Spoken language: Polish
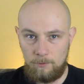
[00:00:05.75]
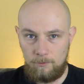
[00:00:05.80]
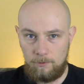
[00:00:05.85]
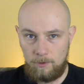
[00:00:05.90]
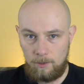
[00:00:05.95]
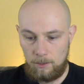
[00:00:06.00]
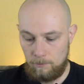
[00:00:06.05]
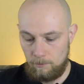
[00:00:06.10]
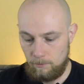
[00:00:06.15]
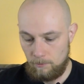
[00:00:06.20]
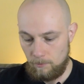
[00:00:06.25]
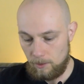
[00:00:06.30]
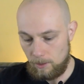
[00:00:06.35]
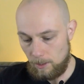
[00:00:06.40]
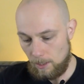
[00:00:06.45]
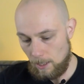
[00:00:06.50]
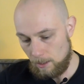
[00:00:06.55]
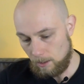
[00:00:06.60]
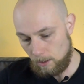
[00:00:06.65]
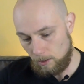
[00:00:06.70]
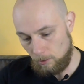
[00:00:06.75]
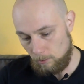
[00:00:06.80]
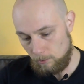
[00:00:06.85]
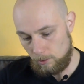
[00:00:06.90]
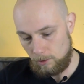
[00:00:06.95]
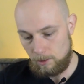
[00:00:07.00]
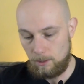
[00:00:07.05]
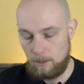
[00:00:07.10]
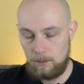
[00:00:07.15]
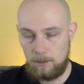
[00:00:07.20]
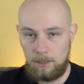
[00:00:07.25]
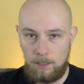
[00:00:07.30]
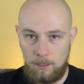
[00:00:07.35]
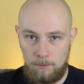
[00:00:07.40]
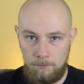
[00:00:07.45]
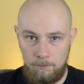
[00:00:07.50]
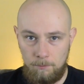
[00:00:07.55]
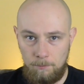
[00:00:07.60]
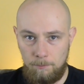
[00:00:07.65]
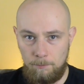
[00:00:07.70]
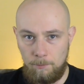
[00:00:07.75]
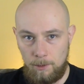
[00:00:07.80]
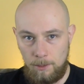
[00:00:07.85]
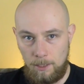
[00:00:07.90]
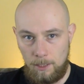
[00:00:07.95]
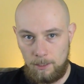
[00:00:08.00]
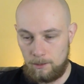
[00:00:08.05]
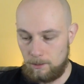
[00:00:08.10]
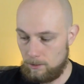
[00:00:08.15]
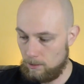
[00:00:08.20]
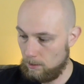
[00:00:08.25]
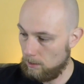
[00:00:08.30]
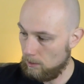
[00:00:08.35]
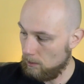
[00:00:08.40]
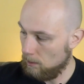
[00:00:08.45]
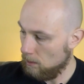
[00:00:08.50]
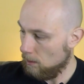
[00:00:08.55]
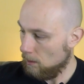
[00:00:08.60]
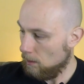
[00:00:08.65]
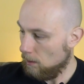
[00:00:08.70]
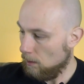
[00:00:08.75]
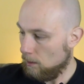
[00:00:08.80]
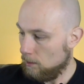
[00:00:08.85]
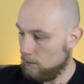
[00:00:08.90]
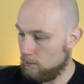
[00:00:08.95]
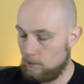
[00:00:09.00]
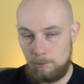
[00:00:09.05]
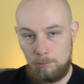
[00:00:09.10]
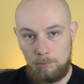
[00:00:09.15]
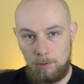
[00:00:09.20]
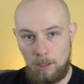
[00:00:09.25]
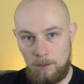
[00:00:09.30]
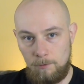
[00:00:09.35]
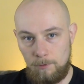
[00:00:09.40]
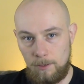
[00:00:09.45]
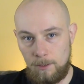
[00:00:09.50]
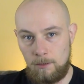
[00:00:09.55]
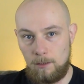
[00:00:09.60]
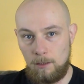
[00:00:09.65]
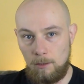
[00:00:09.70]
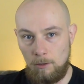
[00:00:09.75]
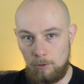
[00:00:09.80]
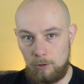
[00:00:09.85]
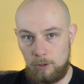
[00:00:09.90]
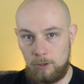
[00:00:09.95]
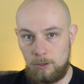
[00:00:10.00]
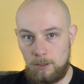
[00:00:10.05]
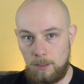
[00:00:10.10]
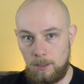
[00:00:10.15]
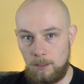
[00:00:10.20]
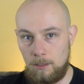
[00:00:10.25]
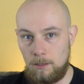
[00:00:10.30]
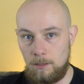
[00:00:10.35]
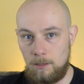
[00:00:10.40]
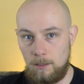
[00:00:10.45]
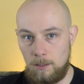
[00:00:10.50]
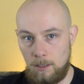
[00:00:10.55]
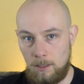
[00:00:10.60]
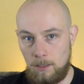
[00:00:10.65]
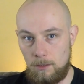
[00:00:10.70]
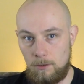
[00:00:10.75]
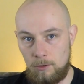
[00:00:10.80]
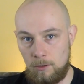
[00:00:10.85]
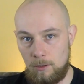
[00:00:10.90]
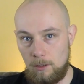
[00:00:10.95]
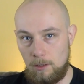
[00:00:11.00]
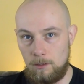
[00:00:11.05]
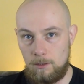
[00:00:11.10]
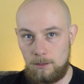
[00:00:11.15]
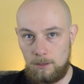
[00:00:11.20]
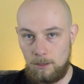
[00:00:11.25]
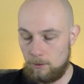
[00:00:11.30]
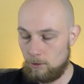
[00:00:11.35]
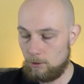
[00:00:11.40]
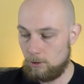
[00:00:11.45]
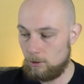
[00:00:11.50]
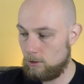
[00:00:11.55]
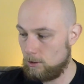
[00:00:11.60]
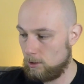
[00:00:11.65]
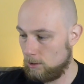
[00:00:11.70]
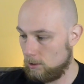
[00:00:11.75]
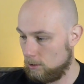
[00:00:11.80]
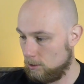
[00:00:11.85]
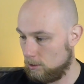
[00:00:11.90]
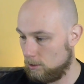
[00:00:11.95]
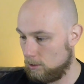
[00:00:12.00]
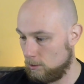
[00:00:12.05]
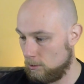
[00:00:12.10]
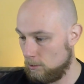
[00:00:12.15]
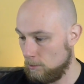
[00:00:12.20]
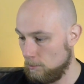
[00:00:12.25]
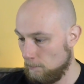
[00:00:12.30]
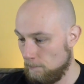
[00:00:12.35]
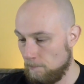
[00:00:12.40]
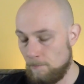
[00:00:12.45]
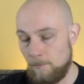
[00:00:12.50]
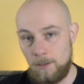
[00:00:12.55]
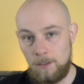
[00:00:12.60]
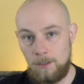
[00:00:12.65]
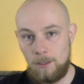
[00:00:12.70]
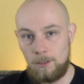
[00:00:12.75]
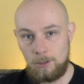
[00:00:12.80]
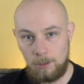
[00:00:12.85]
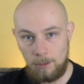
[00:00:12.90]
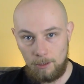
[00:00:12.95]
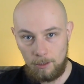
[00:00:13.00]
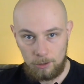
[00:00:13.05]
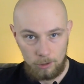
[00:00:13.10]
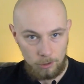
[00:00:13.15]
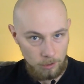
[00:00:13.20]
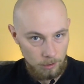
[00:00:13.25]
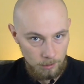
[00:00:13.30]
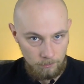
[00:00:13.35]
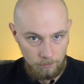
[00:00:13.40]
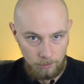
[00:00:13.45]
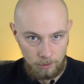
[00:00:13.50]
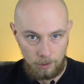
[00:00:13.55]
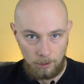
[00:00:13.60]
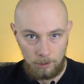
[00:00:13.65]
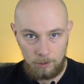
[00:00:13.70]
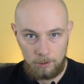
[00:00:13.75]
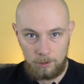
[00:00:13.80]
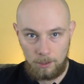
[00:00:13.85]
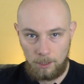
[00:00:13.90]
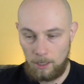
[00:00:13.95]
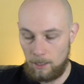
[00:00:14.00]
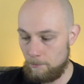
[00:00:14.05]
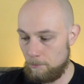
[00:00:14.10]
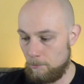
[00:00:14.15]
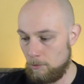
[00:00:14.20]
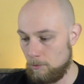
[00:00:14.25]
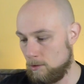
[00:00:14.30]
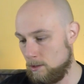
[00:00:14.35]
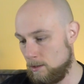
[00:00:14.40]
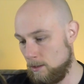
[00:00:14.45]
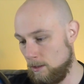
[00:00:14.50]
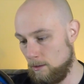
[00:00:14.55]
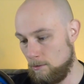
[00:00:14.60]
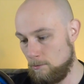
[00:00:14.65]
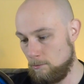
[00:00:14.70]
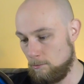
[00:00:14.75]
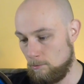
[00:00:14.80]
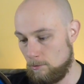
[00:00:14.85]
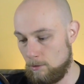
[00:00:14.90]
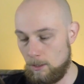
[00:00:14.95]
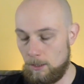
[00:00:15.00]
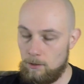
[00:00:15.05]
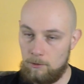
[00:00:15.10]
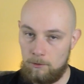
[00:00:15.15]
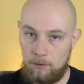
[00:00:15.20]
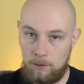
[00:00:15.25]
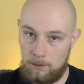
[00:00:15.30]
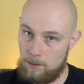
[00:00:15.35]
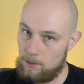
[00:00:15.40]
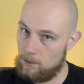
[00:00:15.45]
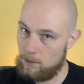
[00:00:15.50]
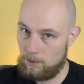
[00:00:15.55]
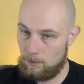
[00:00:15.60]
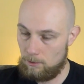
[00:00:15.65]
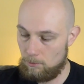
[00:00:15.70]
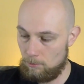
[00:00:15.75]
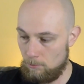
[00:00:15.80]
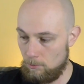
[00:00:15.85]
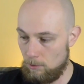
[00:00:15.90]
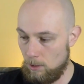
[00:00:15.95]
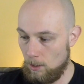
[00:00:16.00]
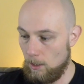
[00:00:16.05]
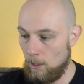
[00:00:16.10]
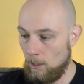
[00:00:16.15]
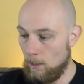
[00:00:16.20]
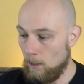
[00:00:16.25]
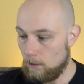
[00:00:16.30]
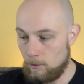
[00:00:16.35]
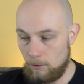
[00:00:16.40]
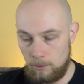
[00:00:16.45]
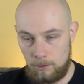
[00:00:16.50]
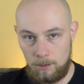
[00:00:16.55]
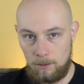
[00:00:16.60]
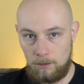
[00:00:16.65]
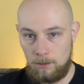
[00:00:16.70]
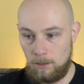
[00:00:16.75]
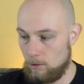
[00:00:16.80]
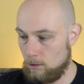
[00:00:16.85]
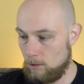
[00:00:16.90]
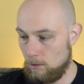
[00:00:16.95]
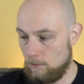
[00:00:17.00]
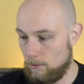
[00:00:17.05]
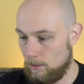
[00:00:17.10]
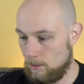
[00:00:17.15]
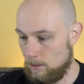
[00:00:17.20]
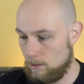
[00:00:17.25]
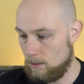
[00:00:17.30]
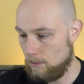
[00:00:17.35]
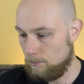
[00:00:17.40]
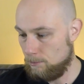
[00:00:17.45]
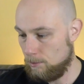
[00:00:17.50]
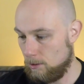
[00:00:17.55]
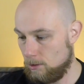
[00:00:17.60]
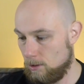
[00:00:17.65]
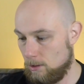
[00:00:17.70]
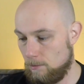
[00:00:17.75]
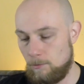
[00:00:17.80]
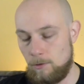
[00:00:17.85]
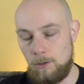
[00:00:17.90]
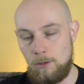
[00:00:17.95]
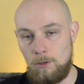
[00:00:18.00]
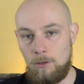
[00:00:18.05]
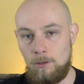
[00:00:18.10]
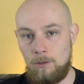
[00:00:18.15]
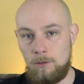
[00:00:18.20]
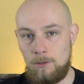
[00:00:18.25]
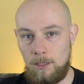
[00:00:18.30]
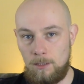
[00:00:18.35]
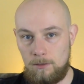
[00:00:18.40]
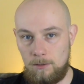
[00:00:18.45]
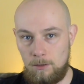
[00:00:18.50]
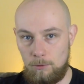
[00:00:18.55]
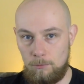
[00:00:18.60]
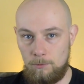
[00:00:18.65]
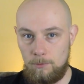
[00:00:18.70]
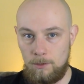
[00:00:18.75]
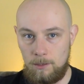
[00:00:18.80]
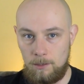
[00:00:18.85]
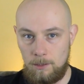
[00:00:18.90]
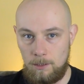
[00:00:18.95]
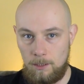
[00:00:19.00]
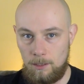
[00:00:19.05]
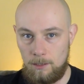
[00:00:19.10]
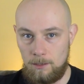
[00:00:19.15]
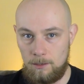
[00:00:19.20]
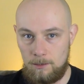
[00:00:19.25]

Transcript: Wam, jak oceniam pracę słuchawek Logitech G430. Jeśli jeszcze nie widzieliście unboxingu tego headsetu, to serdecznie Was zapraszam do nadrobienia